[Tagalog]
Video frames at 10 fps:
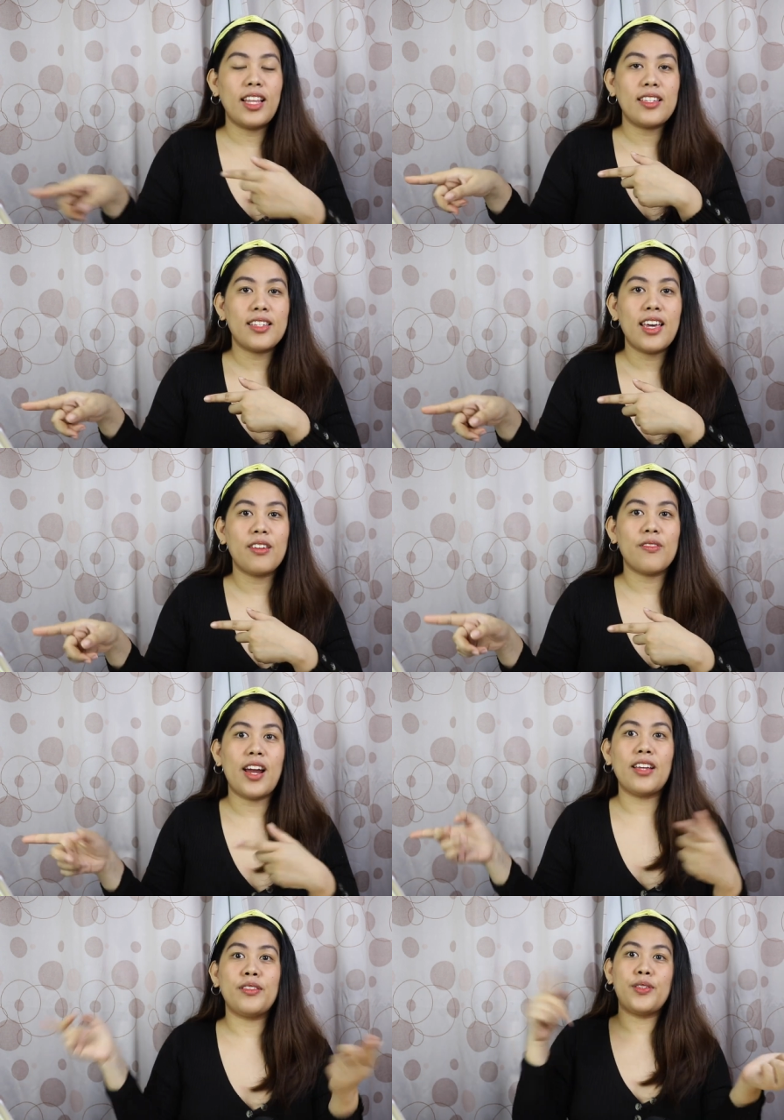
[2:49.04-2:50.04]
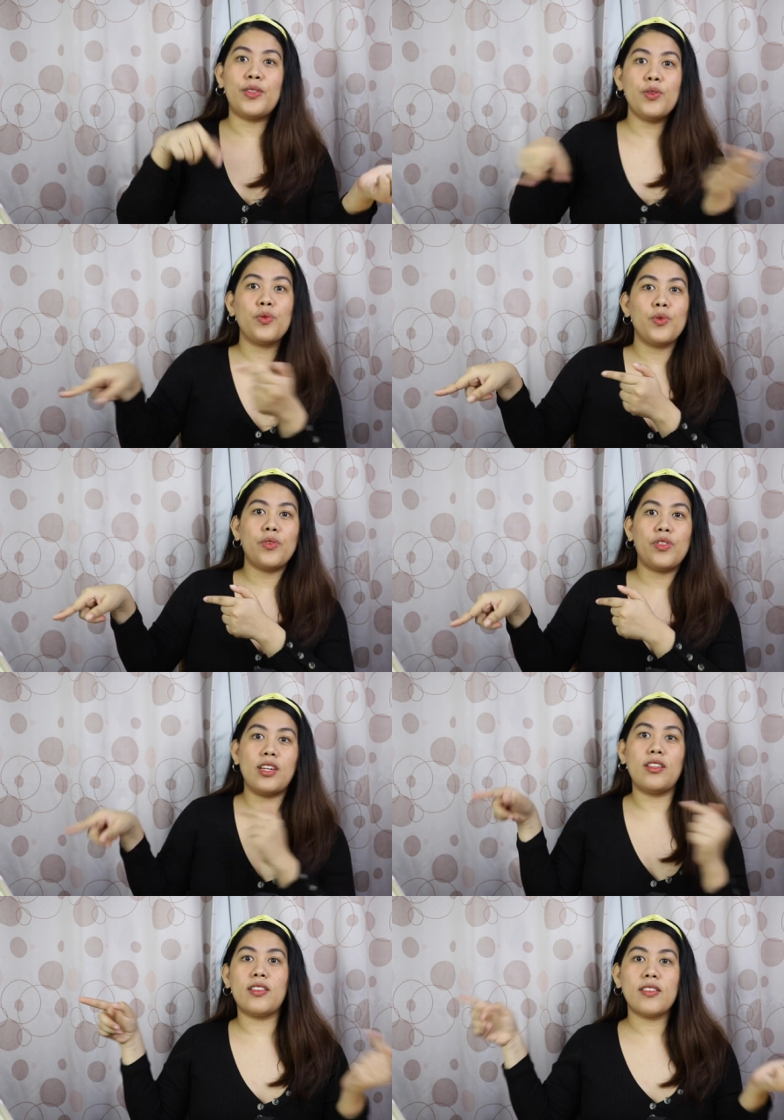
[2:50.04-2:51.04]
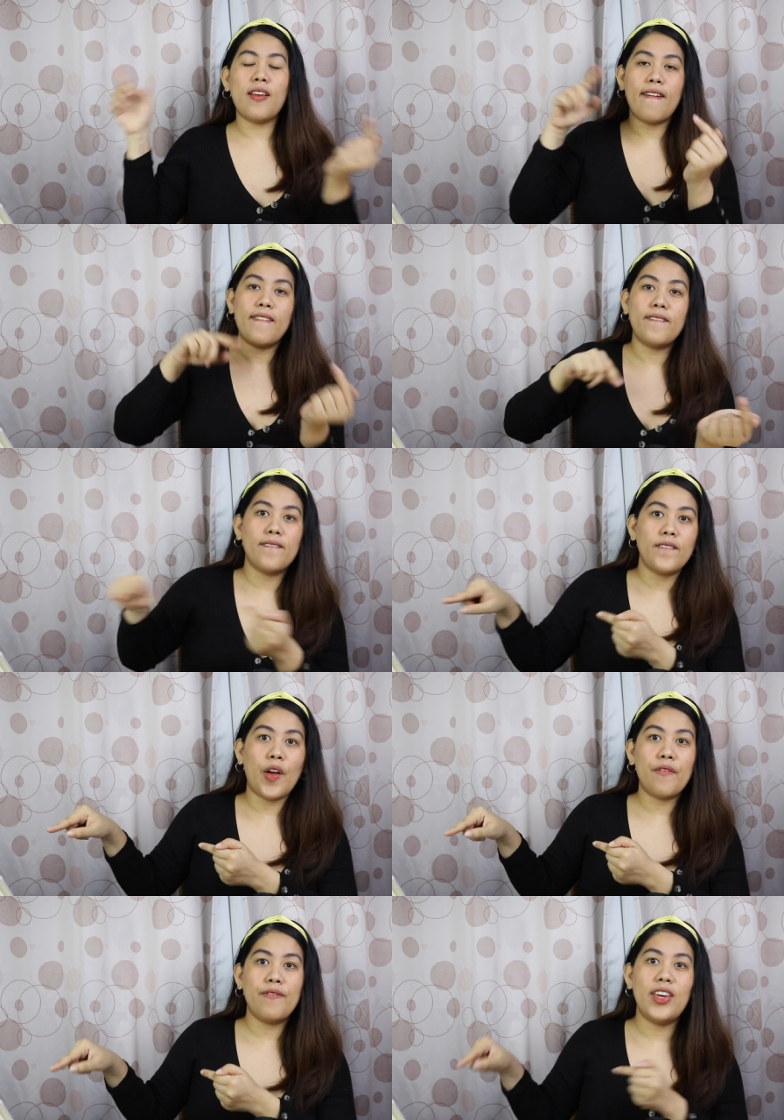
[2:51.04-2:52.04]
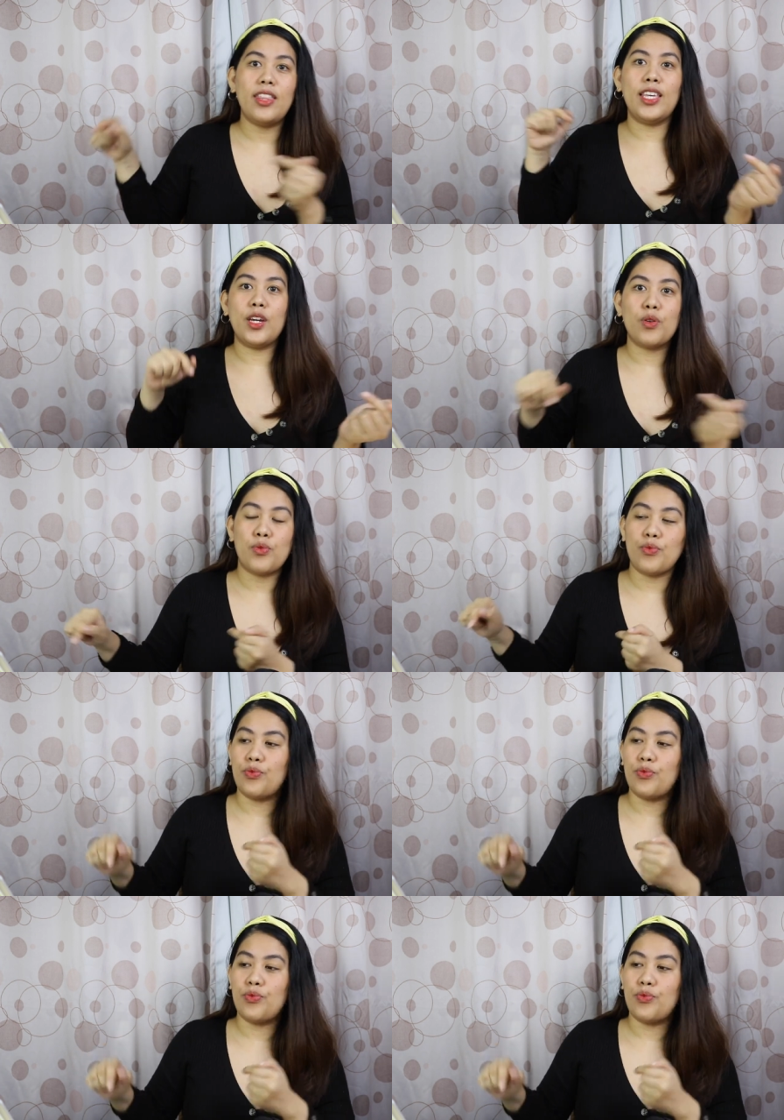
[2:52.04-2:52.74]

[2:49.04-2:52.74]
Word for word: let's get right to this video.